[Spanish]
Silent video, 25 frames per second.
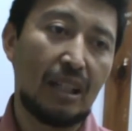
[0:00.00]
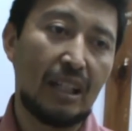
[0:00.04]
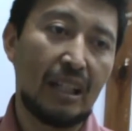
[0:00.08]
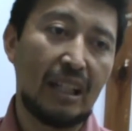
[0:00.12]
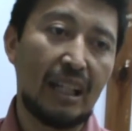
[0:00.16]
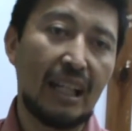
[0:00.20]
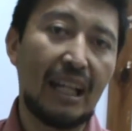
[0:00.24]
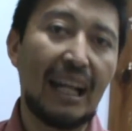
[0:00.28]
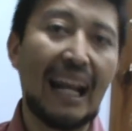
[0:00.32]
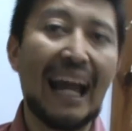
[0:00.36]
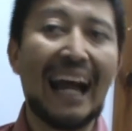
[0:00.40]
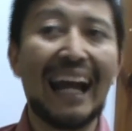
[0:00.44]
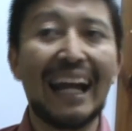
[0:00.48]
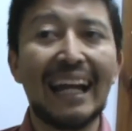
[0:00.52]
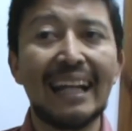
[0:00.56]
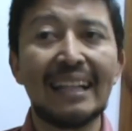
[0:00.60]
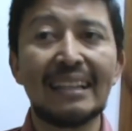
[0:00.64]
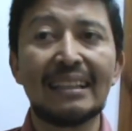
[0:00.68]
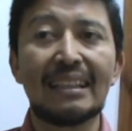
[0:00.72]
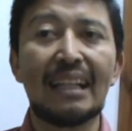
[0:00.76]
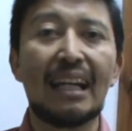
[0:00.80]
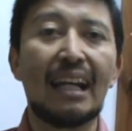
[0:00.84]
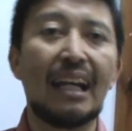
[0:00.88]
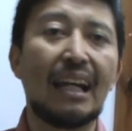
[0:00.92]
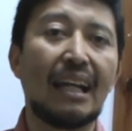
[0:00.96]
Eh, la
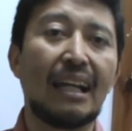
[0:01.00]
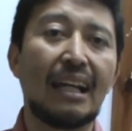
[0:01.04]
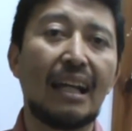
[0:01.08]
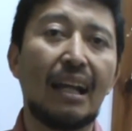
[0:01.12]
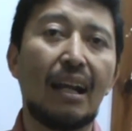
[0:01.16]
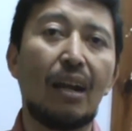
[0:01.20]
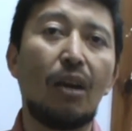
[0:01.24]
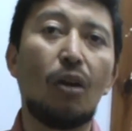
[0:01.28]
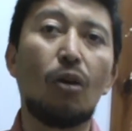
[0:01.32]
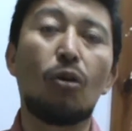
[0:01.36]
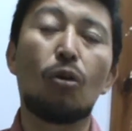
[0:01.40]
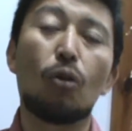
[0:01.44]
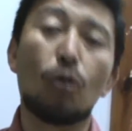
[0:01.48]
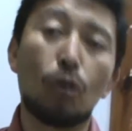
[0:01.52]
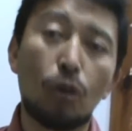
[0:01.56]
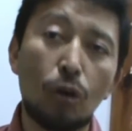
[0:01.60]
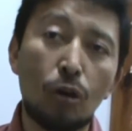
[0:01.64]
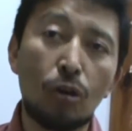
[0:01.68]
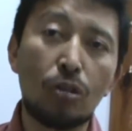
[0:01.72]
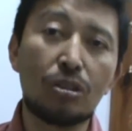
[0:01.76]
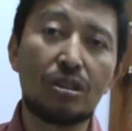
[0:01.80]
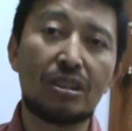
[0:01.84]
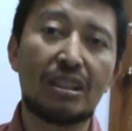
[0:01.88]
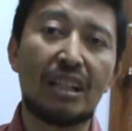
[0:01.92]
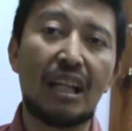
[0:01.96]
gente lo
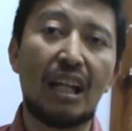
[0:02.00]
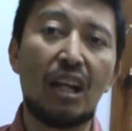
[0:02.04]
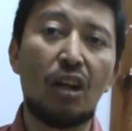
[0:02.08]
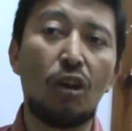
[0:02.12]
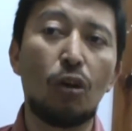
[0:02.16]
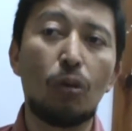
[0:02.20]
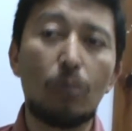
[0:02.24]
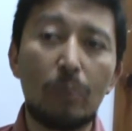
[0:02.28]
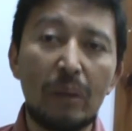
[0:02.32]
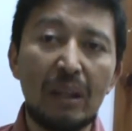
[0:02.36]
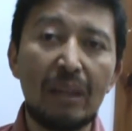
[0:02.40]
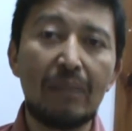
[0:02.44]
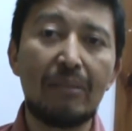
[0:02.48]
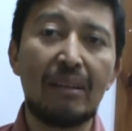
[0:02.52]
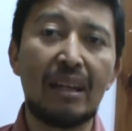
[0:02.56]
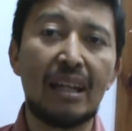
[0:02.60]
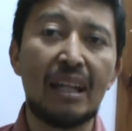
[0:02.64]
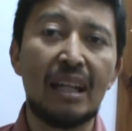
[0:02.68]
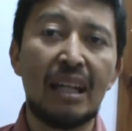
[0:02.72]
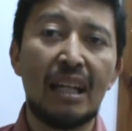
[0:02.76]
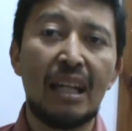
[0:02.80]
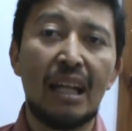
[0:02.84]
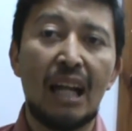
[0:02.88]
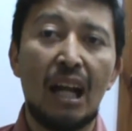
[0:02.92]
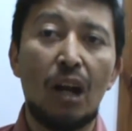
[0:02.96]
conoce, lo
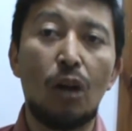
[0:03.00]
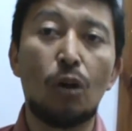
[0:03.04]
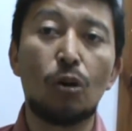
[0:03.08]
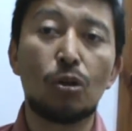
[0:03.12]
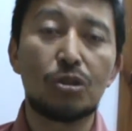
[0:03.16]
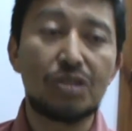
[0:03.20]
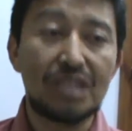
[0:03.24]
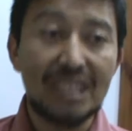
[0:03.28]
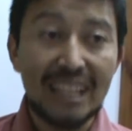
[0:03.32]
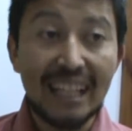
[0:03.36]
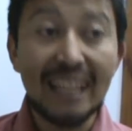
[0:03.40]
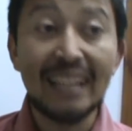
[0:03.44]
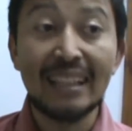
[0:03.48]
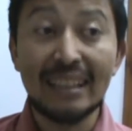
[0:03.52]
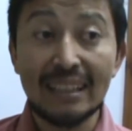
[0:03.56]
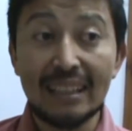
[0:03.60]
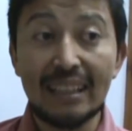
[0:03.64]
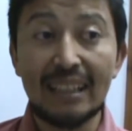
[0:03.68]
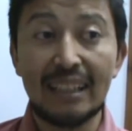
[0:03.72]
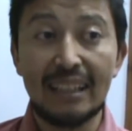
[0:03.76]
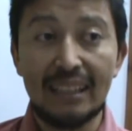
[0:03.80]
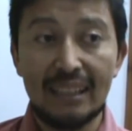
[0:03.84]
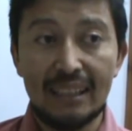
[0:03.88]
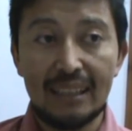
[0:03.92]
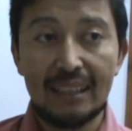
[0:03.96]
vive, lo
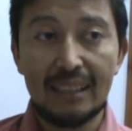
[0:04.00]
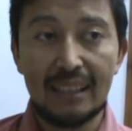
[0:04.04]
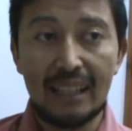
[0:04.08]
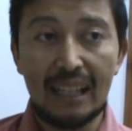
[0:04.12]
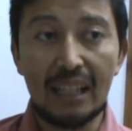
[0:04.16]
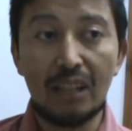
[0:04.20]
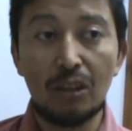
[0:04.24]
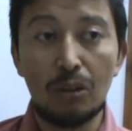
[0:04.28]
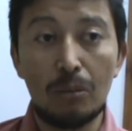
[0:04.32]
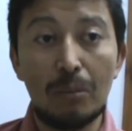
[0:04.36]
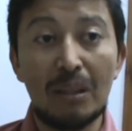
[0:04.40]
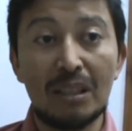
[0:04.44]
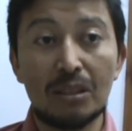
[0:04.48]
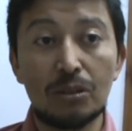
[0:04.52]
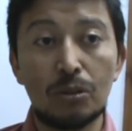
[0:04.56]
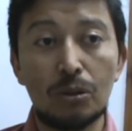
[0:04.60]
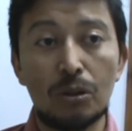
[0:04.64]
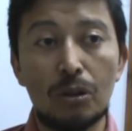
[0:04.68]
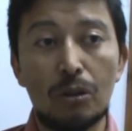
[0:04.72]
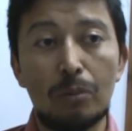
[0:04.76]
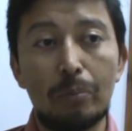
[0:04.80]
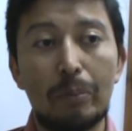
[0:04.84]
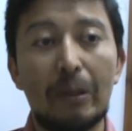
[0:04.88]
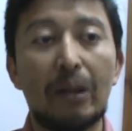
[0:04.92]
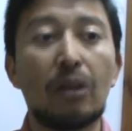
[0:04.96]
siente, que es lo más
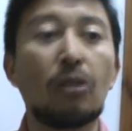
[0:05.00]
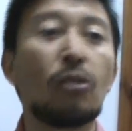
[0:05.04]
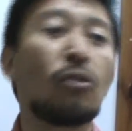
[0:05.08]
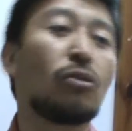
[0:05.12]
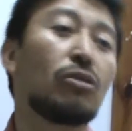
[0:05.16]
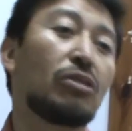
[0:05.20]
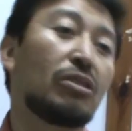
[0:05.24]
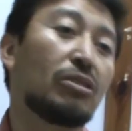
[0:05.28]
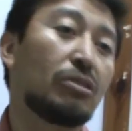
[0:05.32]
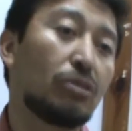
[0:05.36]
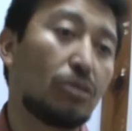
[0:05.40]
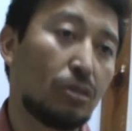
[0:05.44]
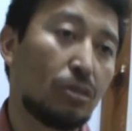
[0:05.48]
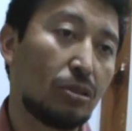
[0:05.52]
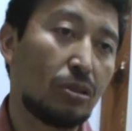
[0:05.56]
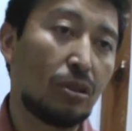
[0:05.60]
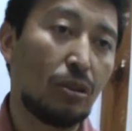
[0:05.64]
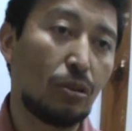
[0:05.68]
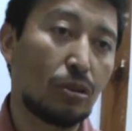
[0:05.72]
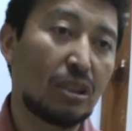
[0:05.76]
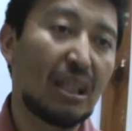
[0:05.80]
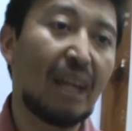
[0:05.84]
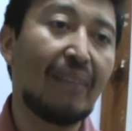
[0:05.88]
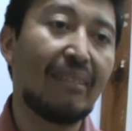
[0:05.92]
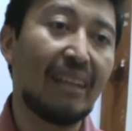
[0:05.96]
duro, pero no
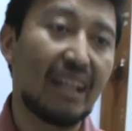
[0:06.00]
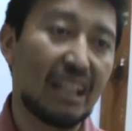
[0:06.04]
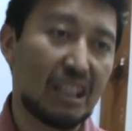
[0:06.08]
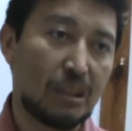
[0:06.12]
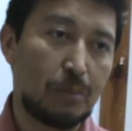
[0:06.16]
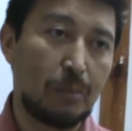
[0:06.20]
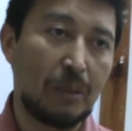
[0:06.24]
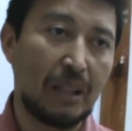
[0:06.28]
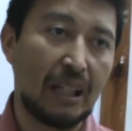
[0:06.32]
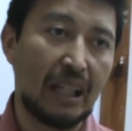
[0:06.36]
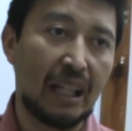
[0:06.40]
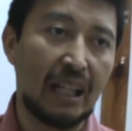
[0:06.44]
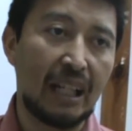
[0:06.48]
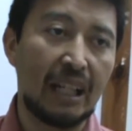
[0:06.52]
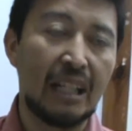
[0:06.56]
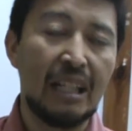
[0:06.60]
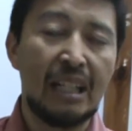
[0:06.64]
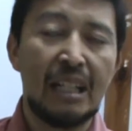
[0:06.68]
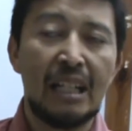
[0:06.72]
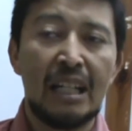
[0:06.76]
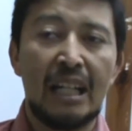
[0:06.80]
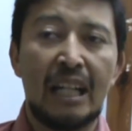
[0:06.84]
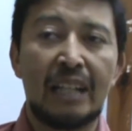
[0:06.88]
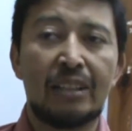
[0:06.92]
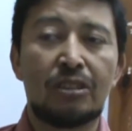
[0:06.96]
lo sabe explicar.
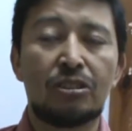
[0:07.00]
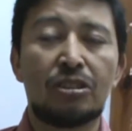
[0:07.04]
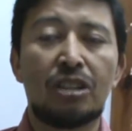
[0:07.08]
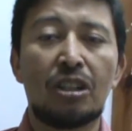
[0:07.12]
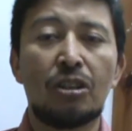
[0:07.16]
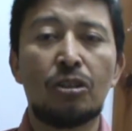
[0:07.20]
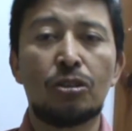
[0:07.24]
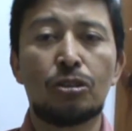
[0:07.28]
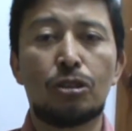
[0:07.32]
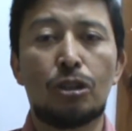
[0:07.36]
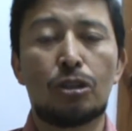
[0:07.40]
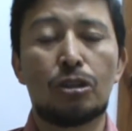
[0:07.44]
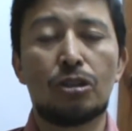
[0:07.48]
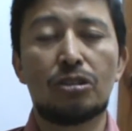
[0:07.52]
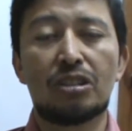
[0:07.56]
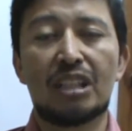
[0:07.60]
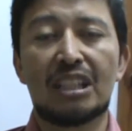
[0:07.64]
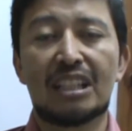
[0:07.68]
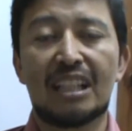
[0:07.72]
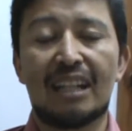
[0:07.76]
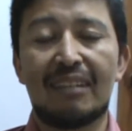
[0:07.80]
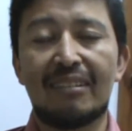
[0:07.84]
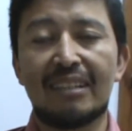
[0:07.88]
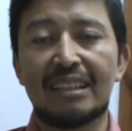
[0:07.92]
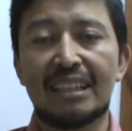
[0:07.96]
Entonces nosotros
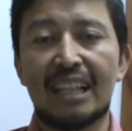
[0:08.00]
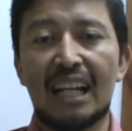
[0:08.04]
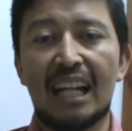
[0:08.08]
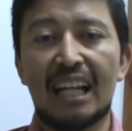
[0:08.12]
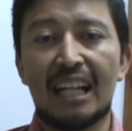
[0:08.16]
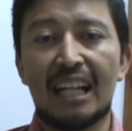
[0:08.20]
a través de